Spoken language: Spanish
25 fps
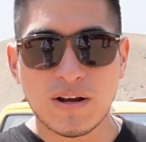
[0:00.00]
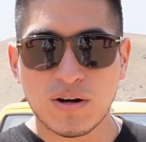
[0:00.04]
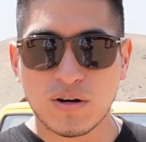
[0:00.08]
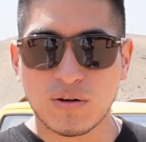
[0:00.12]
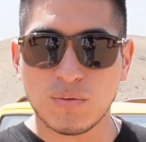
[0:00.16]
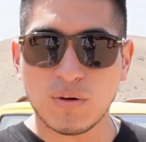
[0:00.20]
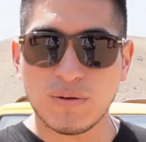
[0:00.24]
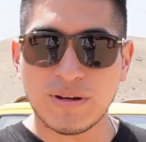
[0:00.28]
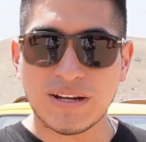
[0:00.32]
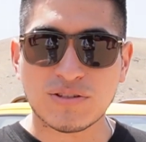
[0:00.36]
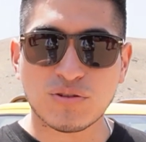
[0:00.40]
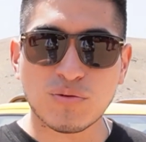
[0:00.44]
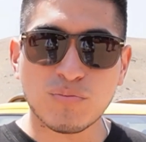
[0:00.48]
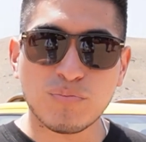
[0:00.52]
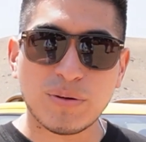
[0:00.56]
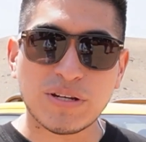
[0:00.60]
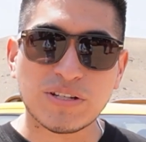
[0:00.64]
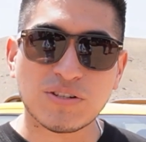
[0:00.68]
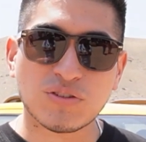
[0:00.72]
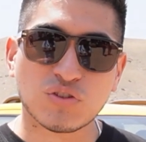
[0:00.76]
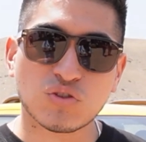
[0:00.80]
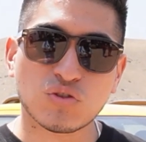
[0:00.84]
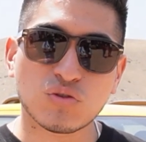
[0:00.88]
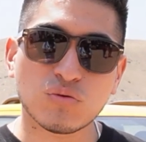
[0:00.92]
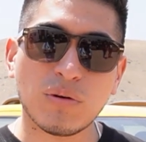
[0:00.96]
Como verán son
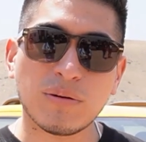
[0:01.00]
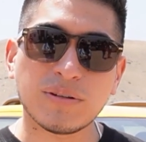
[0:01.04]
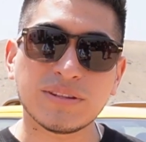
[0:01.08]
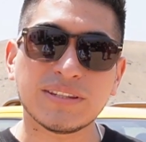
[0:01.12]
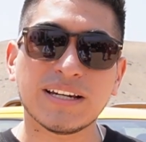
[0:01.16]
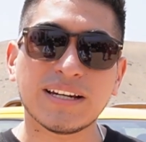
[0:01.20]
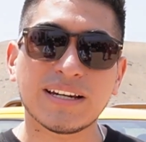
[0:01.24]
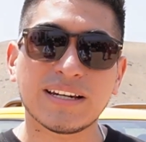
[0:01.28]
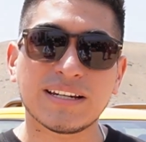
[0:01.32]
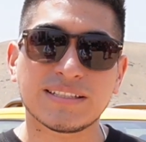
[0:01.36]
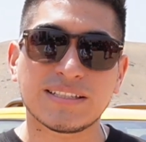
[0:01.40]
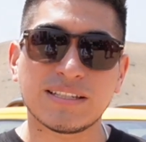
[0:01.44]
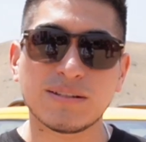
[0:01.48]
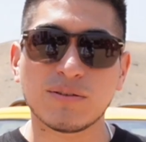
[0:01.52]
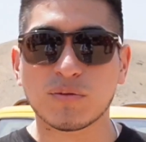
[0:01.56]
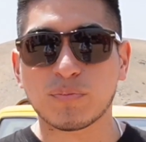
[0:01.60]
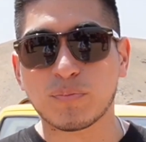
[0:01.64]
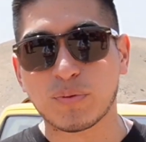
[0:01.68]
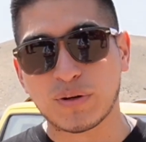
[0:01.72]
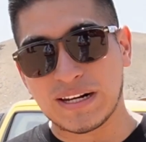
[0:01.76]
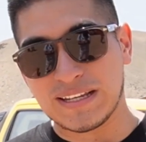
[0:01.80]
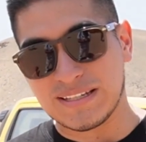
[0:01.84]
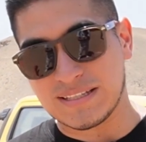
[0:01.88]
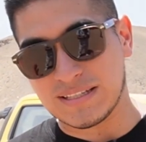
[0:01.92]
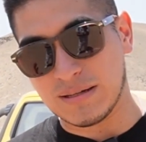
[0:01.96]
precios sumamente agresivos
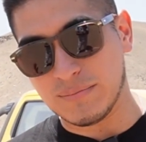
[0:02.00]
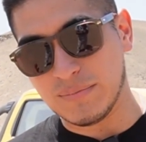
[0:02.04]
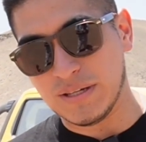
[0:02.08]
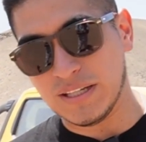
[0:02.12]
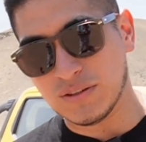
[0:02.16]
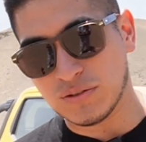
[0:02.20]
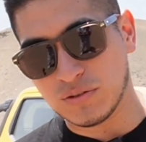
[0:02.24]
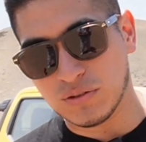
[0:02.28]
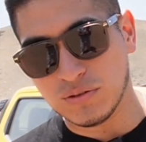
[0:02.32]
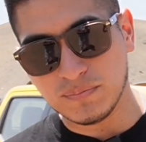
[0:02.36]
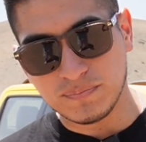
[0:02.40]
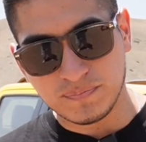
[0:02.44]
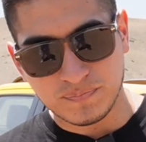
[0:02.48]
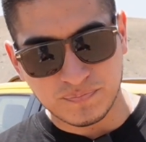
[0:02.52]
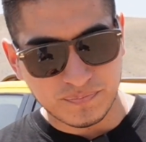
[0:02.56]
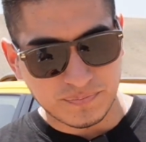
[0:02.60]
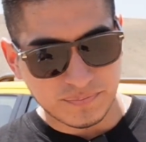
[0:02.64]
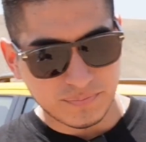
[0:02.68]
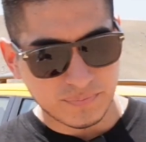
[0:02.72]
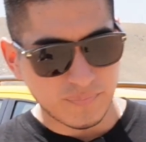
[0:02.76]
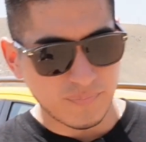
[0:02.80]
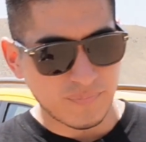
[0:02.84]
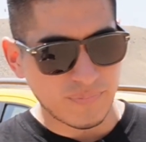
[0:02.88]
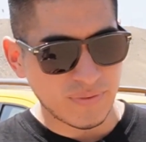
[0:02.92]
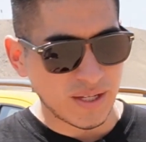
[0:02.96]
por lanzamiento,
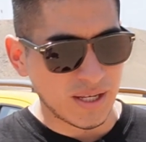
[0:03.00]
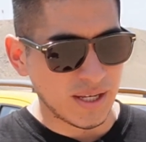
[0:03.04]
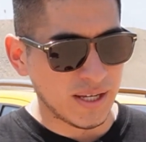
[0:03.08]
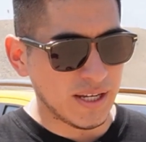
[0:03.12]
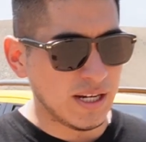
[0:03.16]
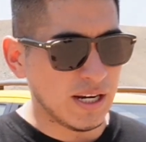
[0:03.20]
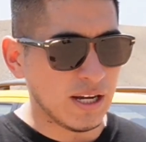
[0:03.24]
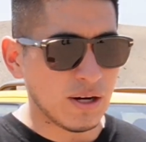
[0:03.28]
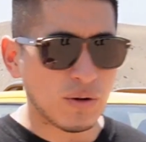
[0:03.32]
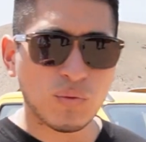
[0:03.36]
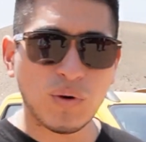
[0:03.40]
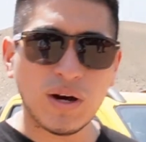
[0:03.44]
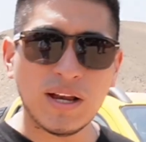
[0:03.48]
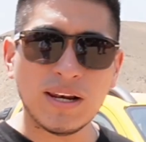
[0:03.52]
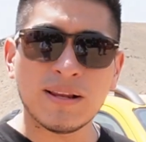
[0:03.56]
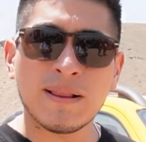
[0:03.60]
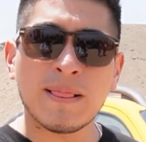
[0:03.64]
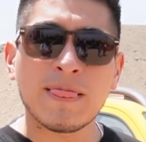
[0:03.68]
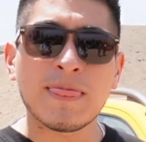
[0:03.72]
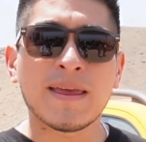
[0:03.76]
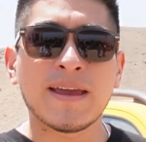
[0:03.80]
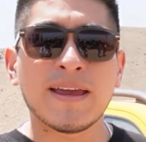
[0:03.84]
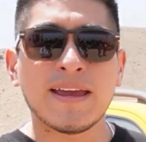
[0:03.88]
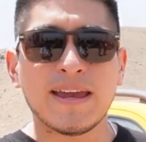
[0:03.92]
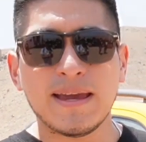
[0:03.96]
en la cual
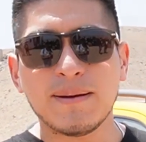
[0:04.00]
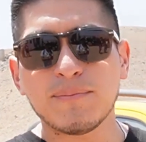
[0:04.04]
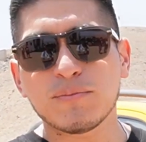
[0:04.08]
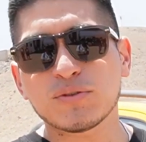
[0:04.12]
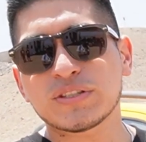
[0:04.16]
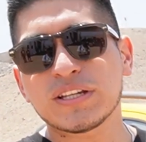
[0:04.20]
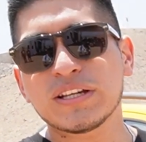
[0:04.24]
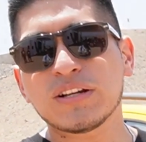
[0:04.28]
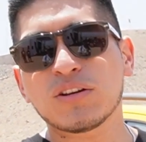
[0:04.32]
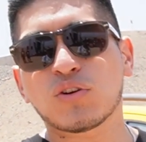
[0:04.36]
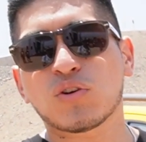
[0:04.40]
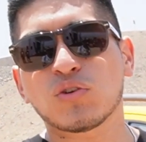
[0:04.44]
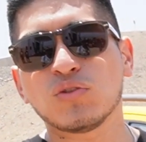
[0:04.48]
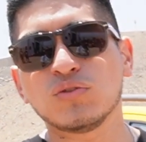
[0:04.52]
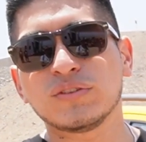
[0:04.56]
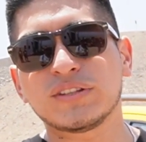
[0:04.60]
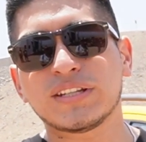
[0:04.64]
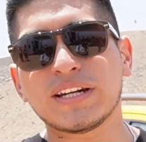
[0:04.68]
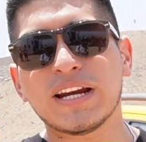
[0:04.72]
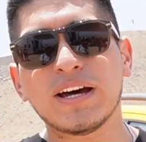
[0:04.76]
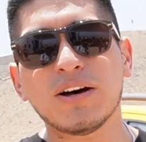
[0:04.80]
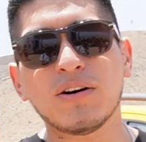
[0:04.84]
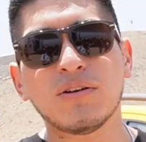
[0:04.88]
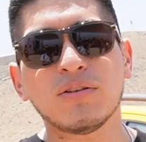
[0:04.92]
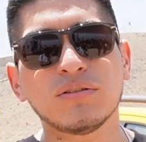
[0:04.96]
hemos
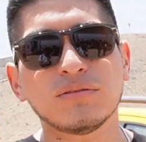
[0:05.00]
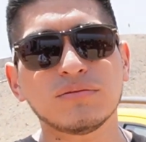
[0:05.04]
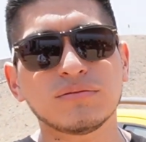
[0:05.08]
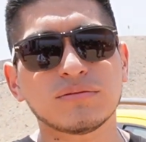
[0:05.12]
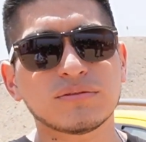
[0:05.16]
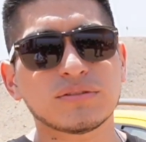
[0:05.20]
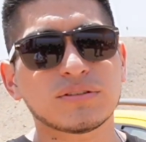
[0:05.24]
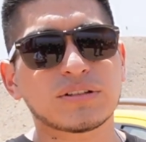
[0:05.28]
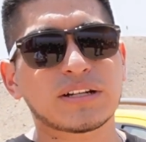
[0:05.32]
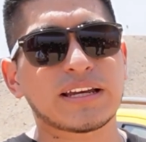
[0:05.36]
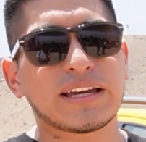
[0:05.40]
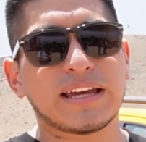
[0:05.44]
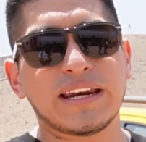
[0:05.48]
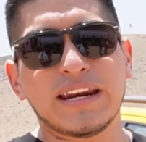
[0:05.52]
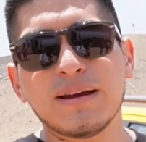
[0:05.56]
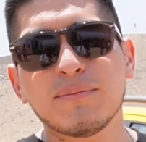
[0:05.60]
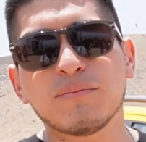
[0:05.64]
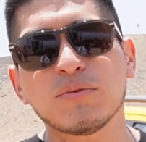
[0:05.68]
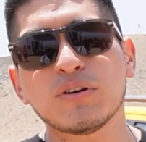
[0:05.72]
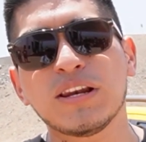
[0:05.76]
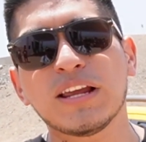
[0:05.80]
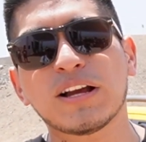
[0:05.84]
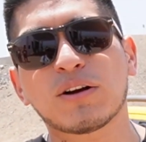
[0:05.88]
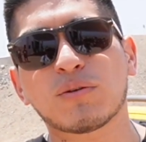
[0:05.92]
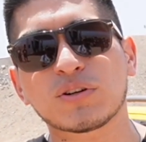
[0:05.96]
encontrado,
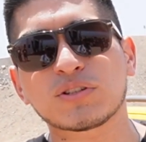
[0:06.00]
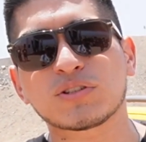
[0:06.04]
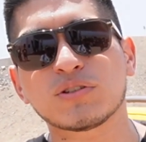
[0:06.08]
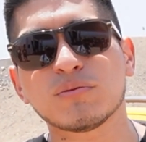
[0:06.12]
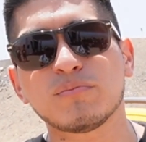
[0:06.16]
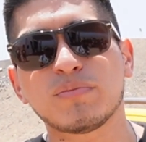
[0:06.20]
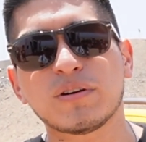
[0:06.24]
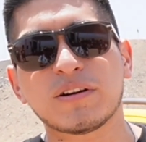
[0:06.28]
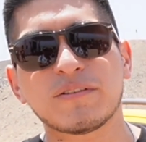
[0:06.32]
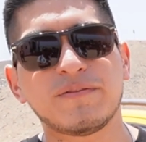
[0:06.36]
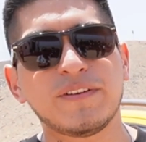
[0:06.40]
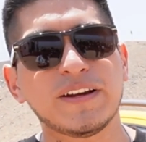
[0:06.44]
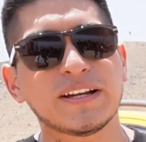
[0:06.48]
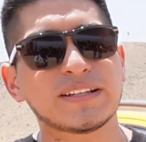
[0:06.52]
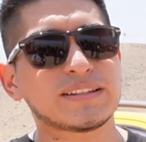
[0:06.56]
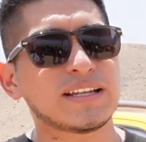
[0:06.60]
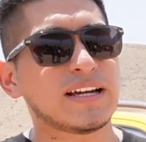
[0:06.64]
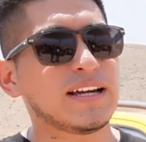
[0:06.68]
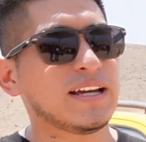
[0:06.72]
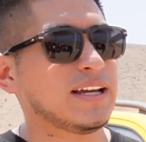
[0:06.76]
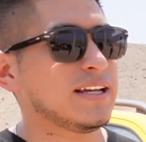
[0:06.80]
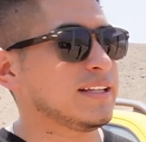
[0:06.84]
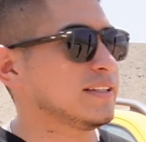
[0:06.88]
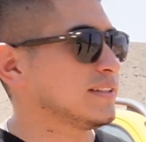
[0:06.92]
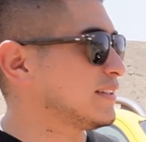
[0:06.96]
creemos, la ecuación
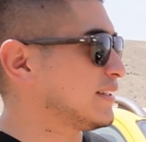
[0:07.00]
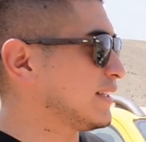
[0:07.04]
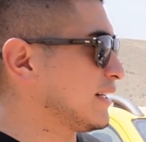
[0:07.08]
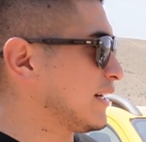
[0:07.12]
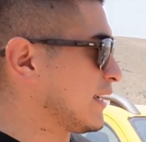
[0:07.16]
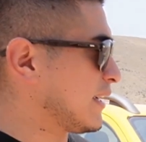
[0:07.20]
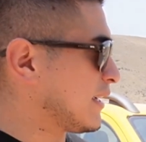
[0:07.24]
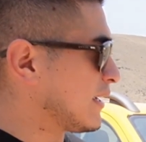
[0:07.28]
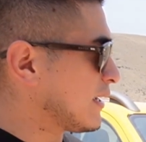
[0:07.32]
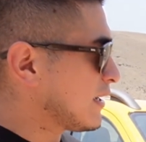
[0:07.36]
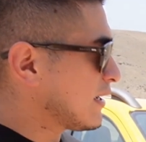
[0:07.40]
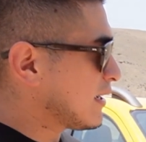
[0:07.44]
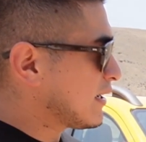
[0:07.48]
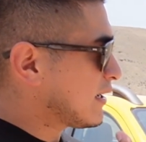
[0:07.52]
perfecta entre